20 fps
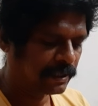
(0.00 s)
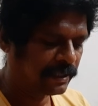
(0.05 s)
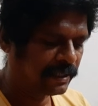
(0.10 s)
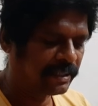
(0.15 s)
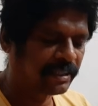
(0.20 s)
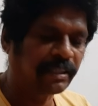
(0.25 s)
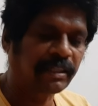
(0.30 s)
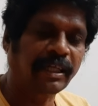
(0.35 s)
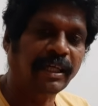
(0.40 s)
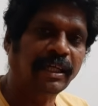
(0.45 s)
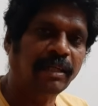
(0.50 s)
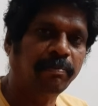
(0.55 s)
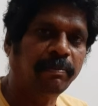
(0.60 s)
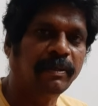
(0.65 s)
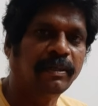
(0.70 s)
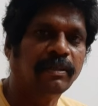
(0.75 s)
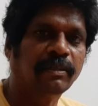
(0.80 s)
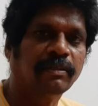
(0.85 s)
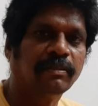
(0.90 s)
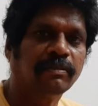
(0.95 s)
கண்டிஷன்
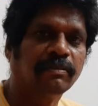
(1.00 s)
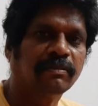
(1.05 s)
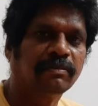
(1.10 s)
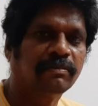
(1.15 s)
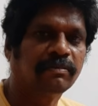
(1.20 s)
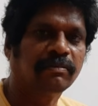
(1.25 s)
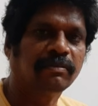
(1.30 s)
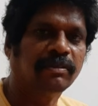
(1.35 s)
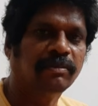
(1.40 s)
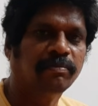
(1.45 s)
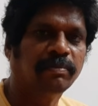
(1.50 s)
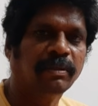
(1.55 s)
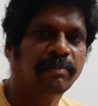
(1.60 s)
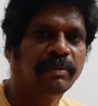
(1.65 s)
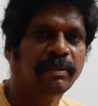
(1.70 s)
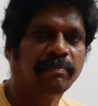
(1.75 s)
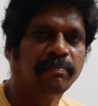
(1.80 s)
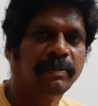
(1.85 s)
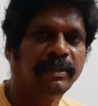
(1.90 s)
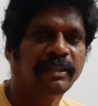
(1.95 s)
கண்டிப்பாக
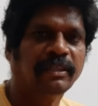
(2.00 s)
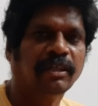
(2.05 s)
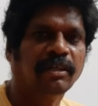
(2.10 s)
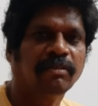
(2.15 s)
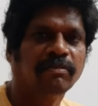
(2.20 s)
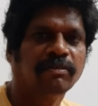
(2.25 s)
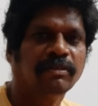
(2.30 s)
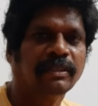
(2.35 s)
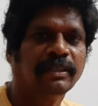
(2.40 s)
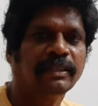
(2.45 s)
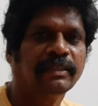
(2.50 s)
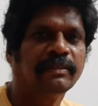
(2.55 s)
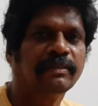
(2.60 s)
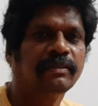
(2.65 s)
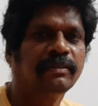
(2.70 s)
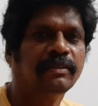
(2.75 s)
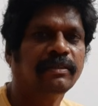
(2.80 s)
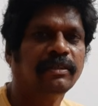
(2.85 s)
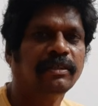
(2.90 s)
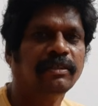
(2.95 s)
இம்ப்ளிமெண்ட் பண்ணி தான் ஆகணும்ல
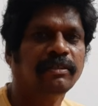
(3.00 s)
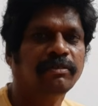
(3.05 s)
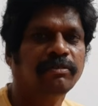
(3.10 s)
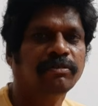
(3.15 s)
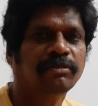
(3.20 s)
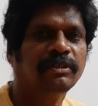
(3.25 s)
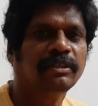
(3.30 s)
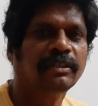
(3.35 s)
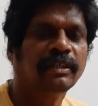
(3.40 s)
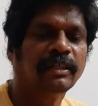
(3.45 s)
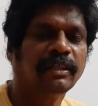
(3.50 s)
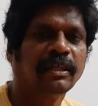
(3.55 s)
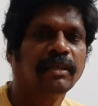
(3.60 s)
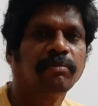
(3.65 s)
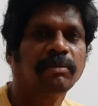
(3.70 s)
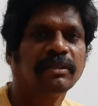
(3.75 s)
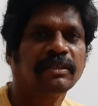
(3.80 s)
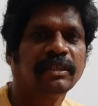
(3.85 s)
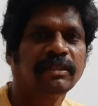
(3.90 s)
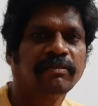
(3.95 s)
ரெண்டு டோஸ் இருந்தால் தான்
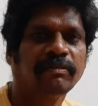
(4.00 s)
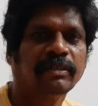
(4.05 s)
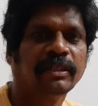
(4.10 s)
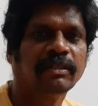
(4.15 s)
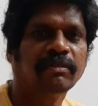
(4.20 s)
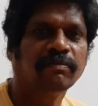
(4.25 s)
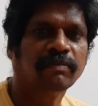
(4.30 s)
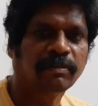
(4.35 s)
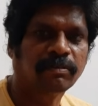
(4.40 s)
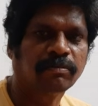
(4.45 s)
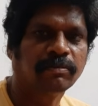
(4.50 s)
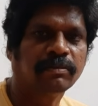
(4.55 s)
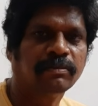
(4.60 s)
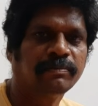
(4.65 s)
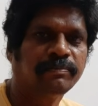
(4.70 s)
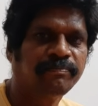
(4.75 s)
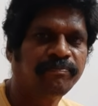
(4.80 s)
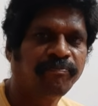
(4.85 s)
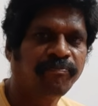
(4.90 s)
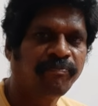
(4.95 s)
நம்மளுக்கு சர்டிஃபிகேட் வரும்
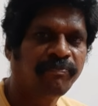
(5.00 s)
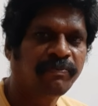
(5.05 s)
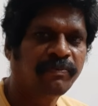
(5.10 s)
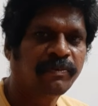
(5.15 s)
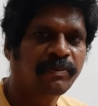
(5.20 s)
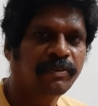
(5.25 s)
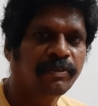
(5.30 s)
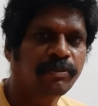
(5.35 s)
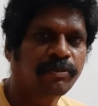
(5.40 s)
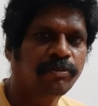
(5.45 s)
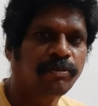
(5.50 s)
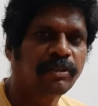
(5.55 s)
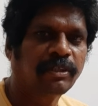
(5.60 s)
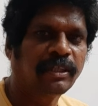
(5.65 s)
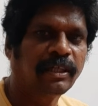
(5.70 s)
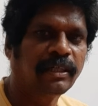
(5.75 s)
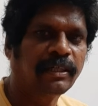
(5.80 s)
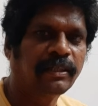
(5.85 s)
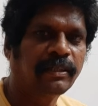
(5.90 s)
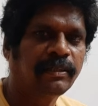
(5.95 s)
ஸோ
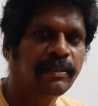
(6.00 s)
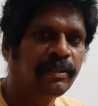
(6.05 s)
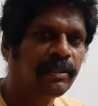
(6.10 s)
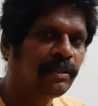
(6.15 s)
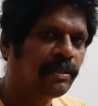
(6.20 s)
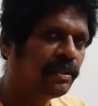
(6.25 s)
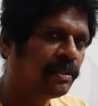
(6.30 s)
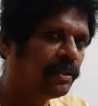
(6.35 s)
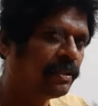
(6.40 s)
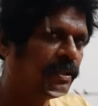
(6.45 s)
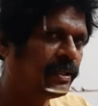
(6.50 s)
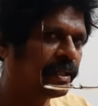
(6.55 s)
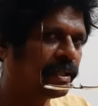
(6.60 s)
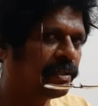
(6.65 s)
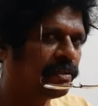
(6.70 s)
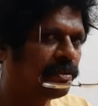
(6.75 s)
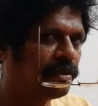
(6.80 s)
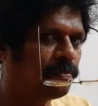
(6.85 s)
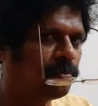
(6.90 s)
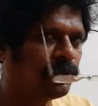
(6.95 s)
அதனால்
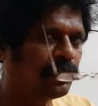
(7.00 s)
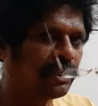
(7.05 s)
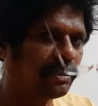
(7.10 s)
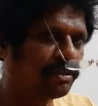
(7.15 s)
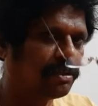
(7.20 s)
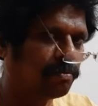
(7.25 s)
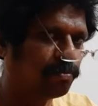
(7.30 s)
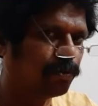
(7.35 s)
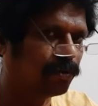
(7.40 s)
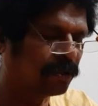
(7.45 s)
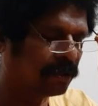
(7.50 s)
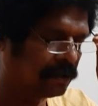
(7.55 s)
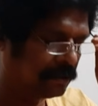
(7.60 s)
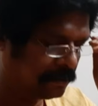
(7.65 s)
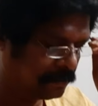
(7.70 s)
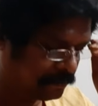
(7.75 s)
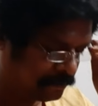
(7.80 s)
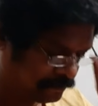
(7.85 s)
நெகட்டிவ் ரிப்போர்ட் எடுத்துகிட்டு போங்க